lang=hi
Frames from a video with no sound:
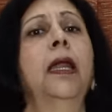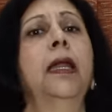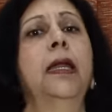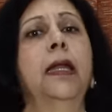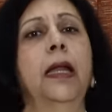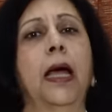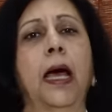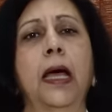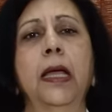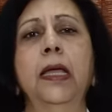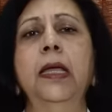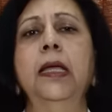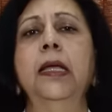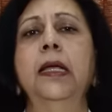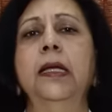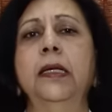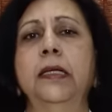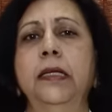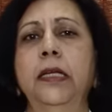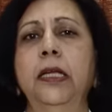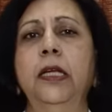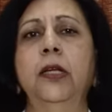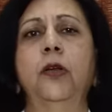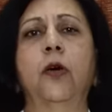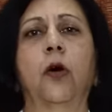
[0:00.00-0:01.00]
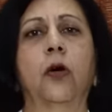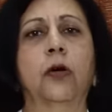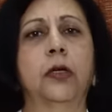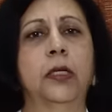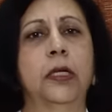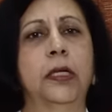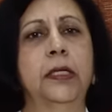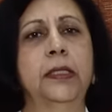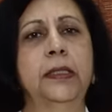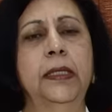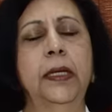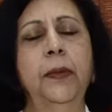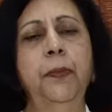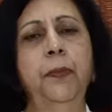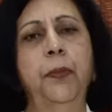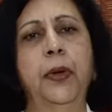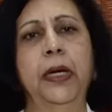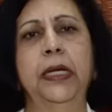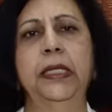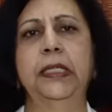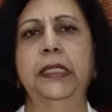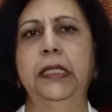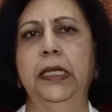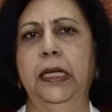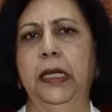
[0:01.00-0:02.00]
ना ही किसी डॉक्टर से
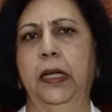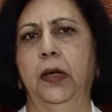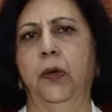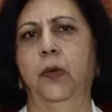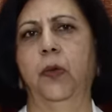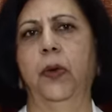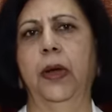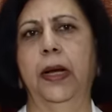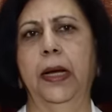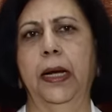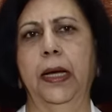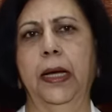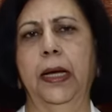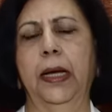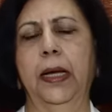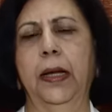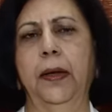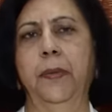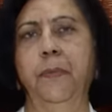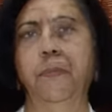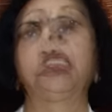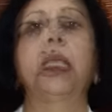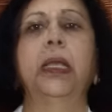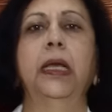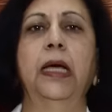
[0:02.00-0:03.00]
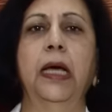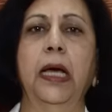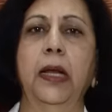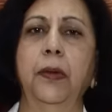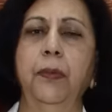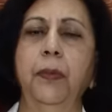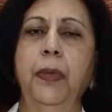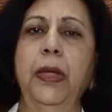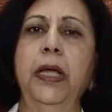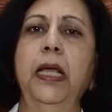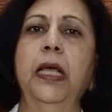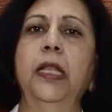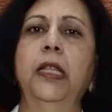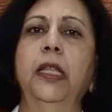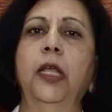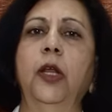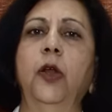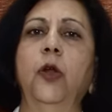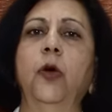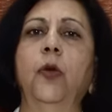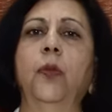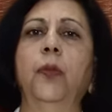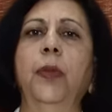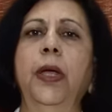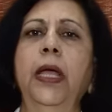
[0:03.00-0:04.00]
पर्ची लिखवाना है गर्मी के
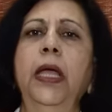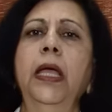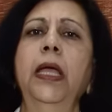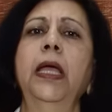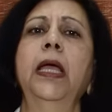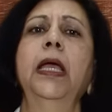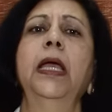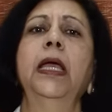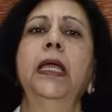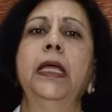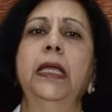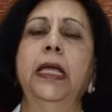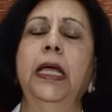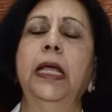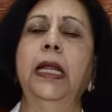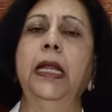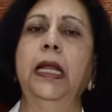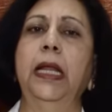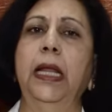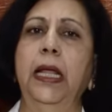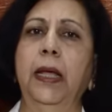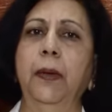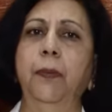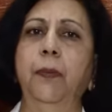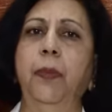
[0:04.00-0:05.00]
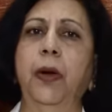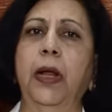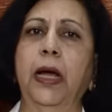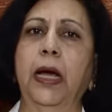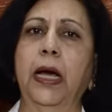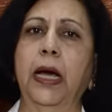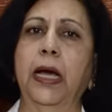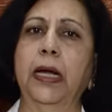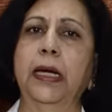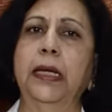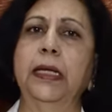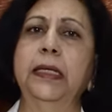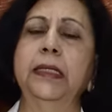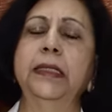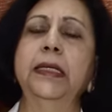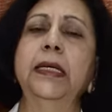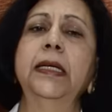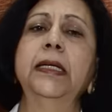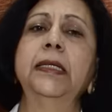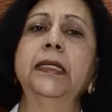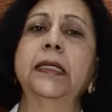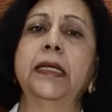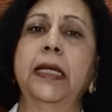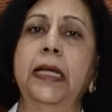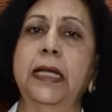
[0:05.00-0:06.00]
दिनों में ये लेप लगाने
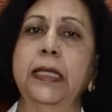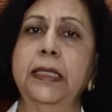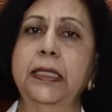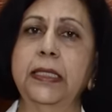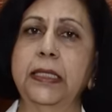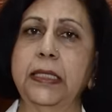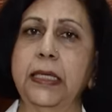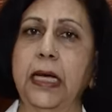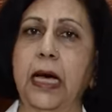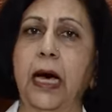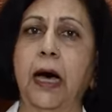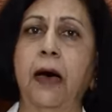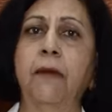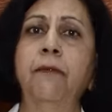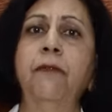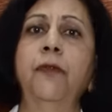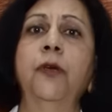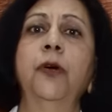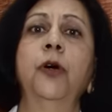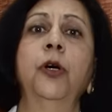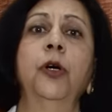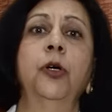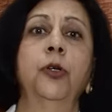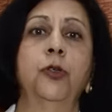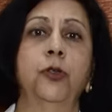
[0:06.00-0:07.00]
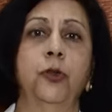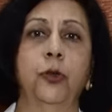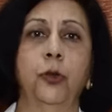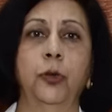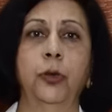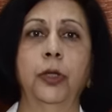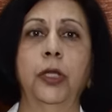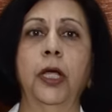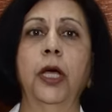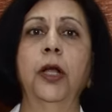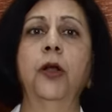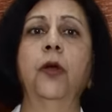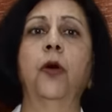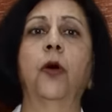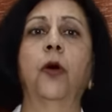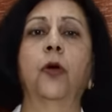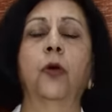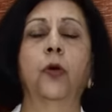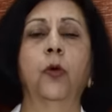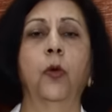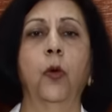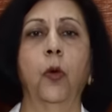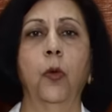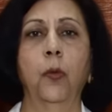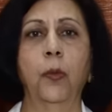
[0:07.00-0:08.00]
से स्किन साफ सुंदर और
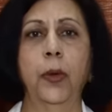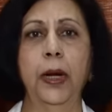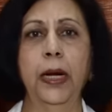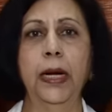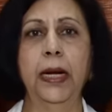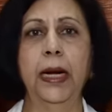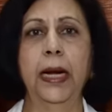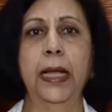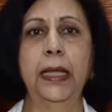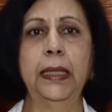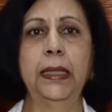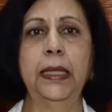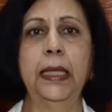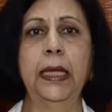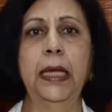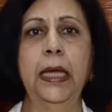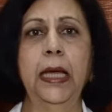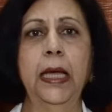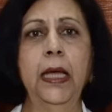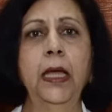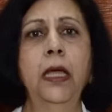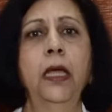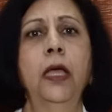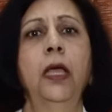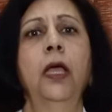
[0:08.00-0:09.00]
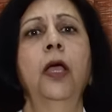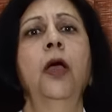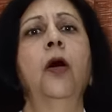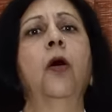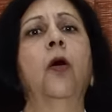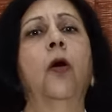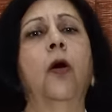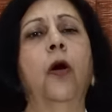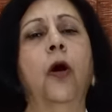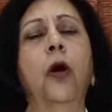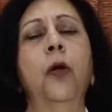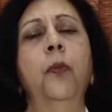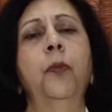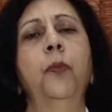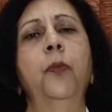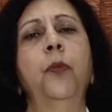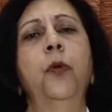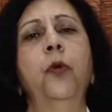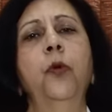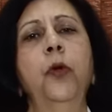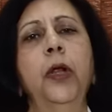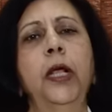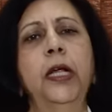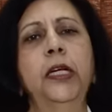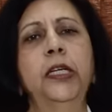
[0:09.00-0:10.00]
कोमल रहती है और
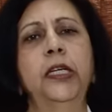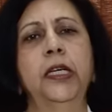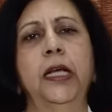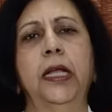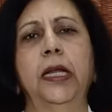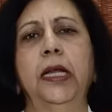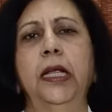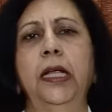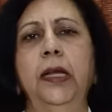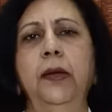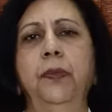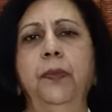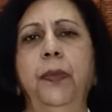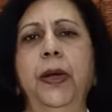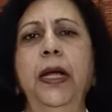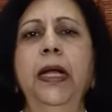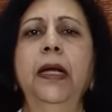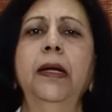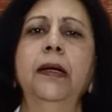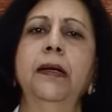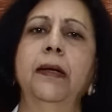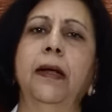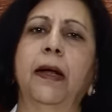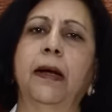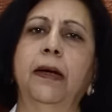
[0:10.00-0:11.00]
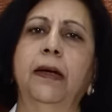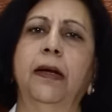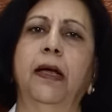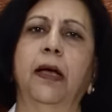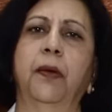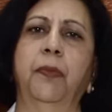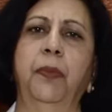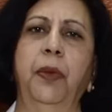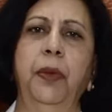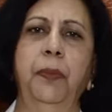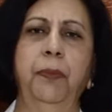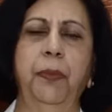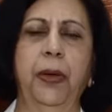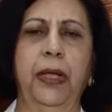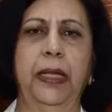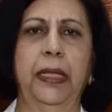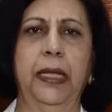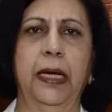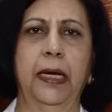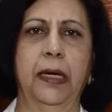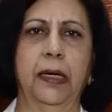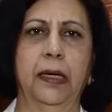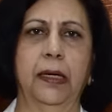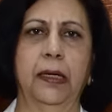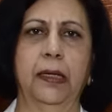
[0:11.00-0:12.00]
पूरे शरीर में ठंडक भी
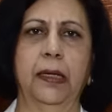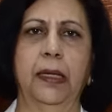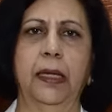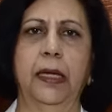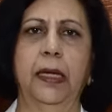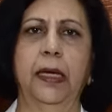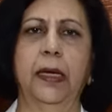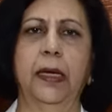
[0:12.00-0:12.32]
पैदा करती